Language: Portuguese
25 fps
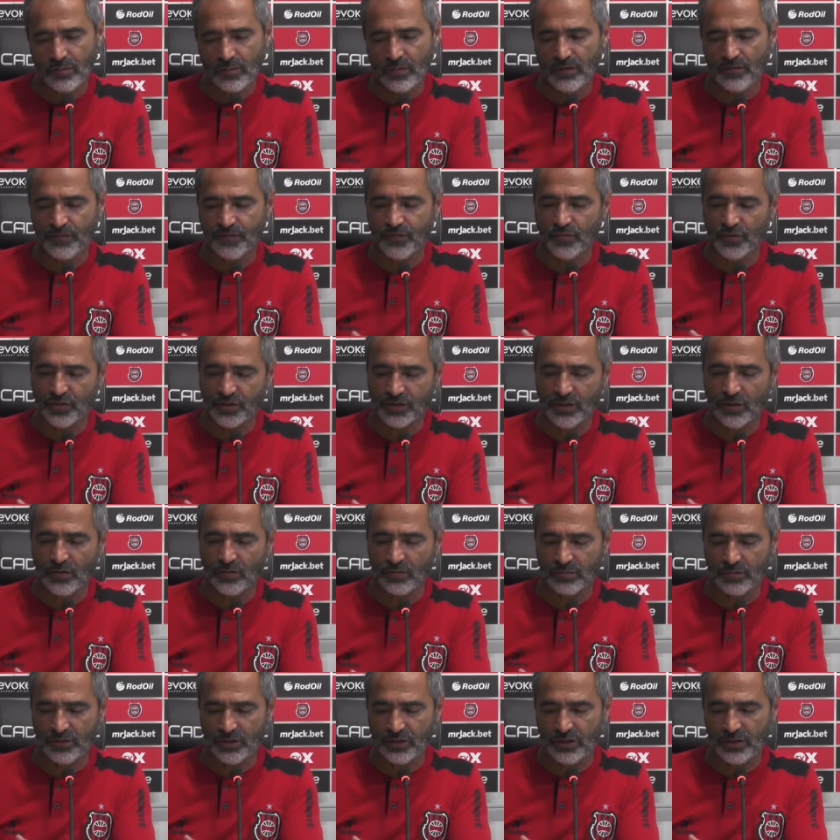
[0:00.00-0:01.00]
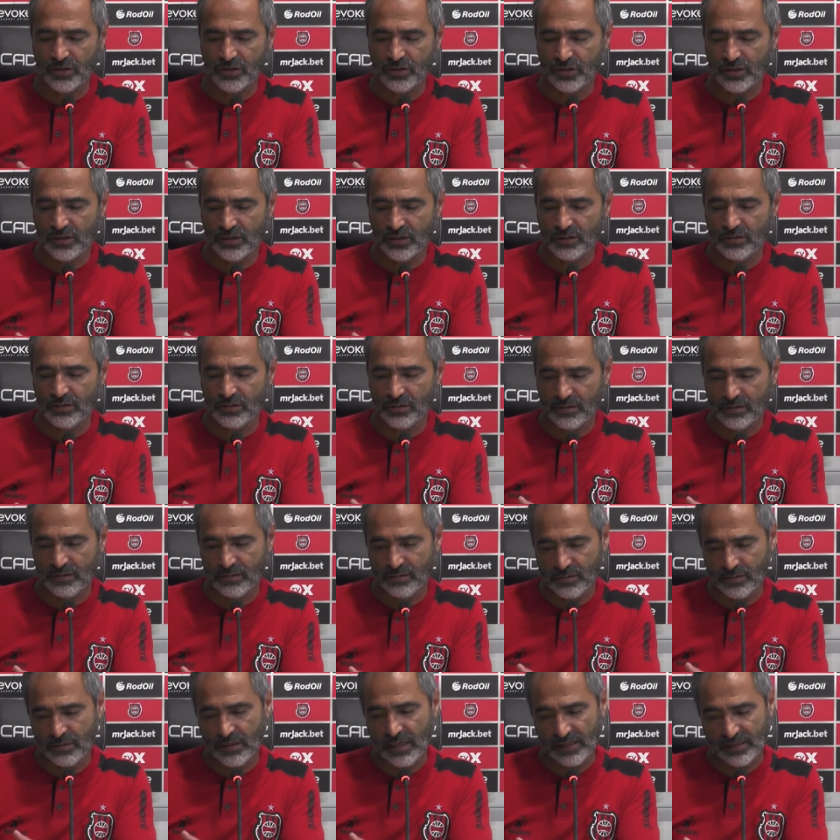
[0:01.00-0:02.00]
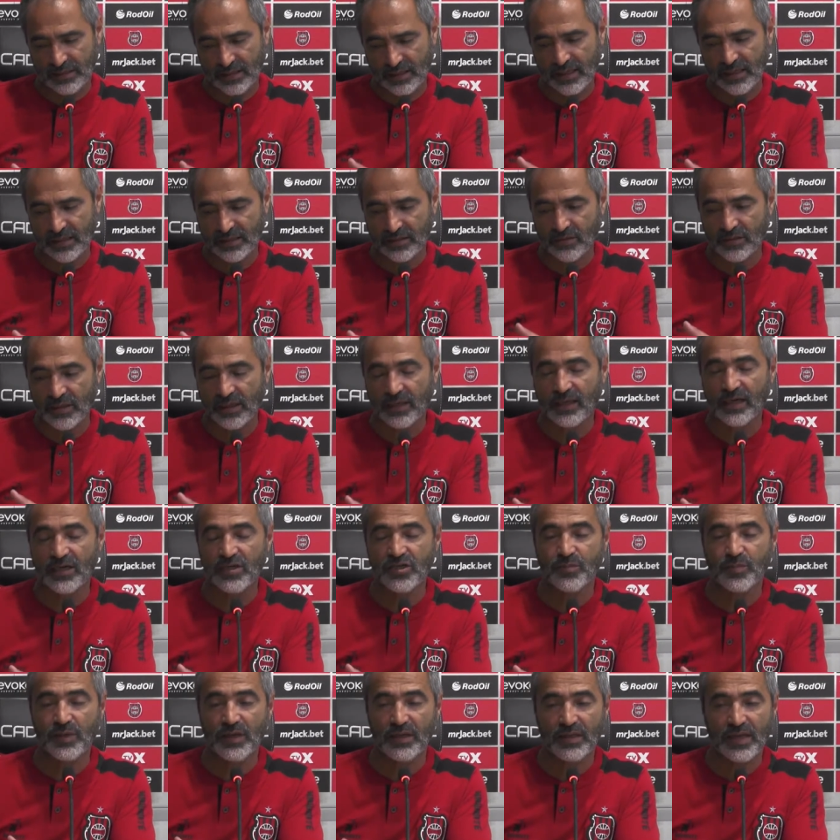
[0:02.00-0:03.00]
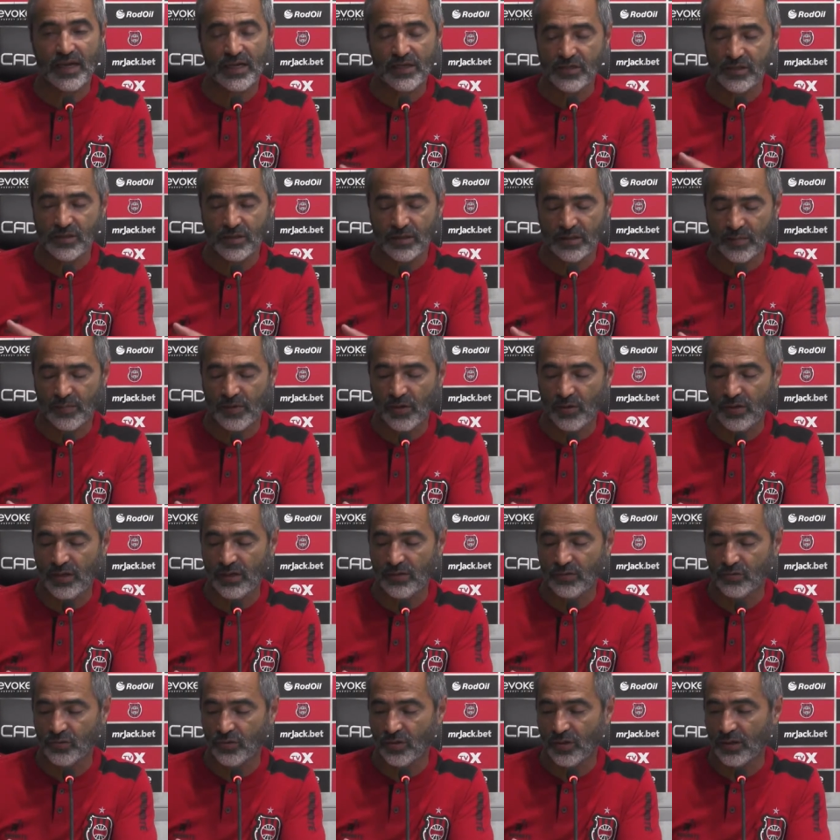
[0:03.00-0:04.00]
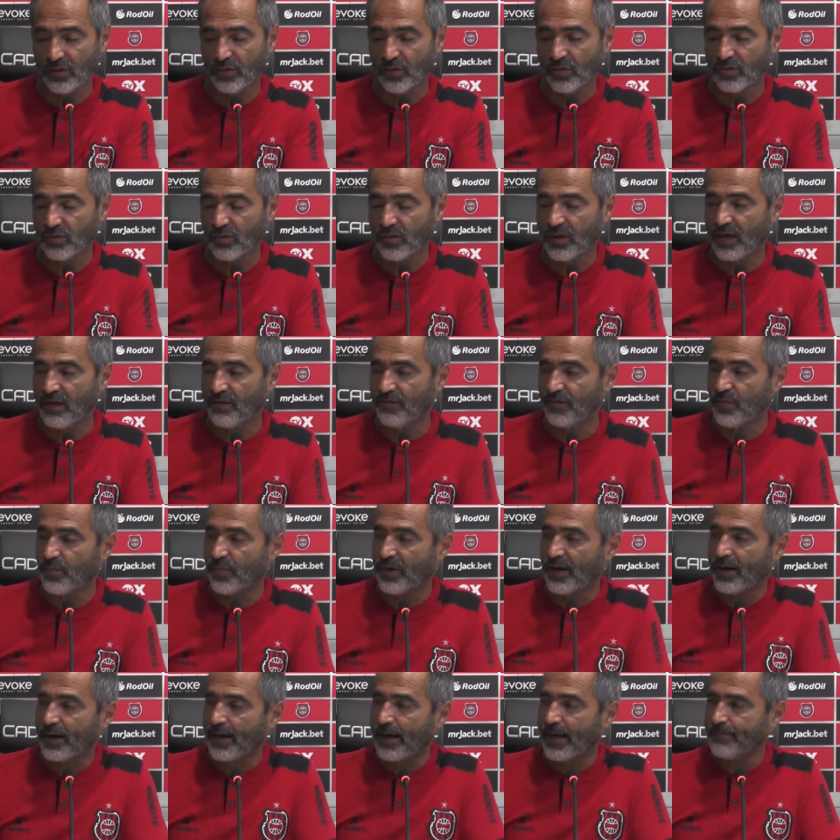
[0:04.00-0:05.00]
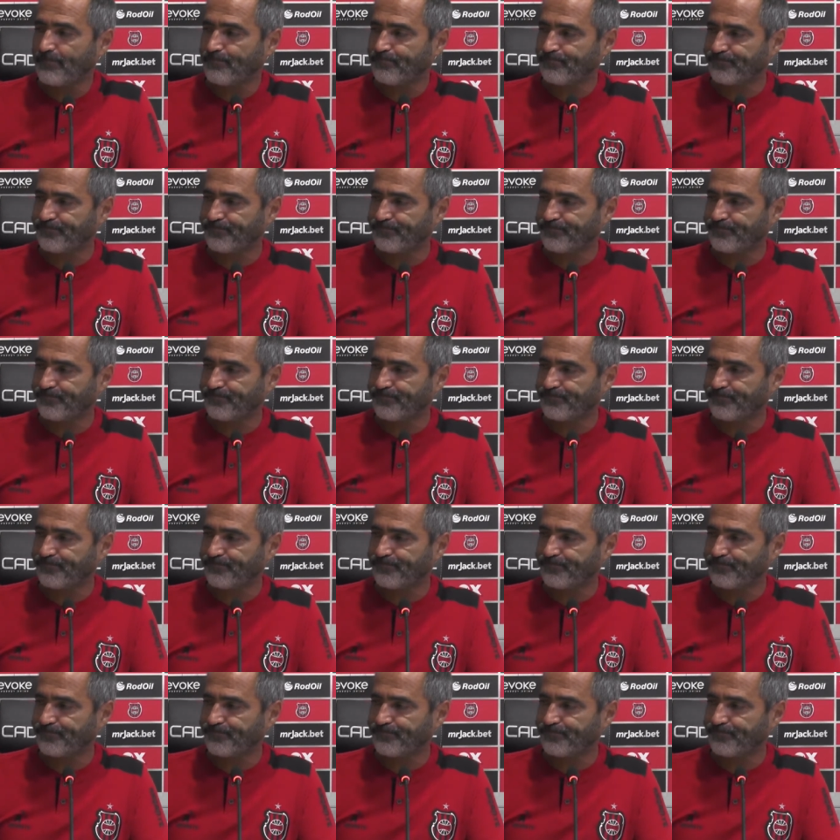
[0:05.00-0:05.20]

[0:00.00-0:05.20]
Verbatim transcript: em função de, de dessa questão da credibilidade, a maioria dos jogadores não querer vir para cá.